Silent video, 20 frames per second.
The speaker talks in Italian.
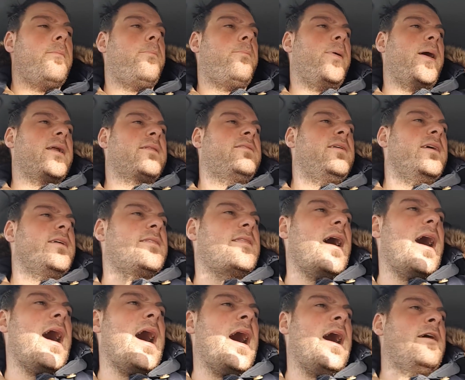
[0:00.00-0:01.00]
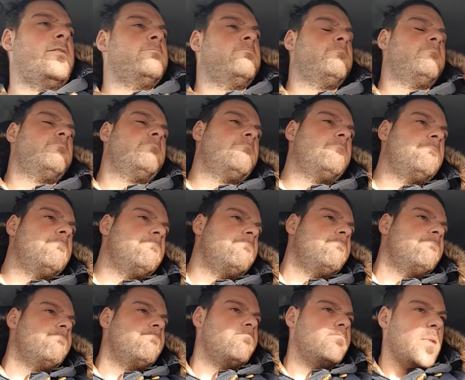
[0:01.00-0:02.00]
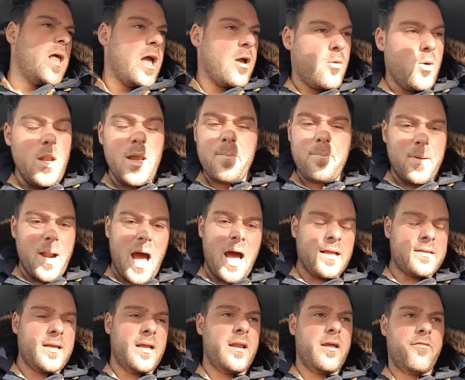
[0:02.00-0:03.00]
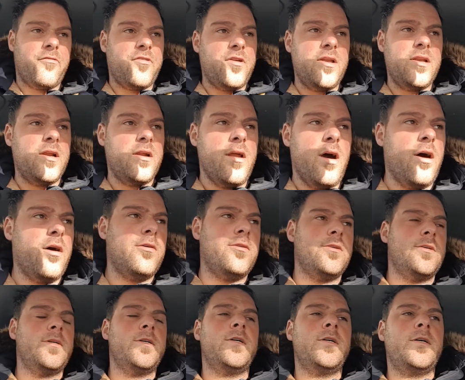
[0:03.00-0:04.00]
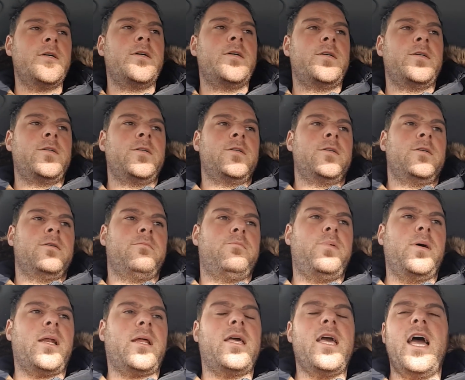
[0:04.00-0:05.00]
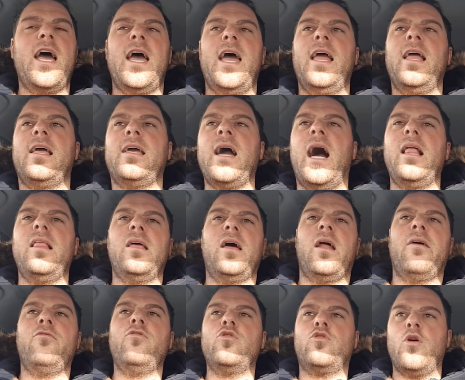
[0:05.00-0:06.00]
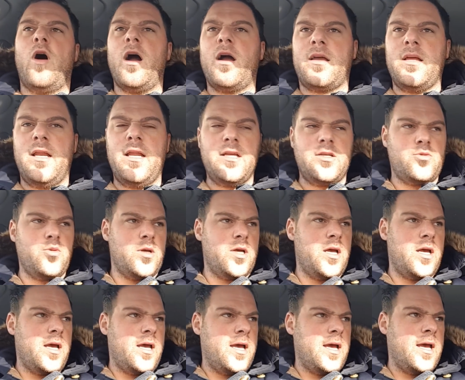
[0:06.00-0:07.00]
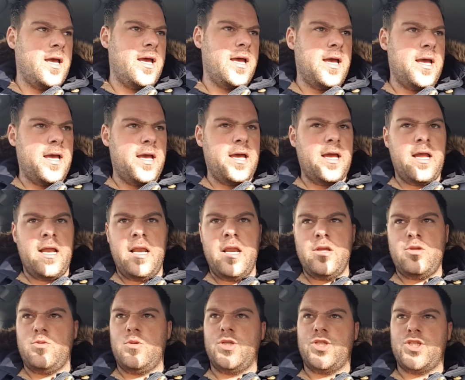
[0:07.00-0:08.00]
partita equilibrata alla fine no? perché il Cagliari ha avuto anche le sue, le sue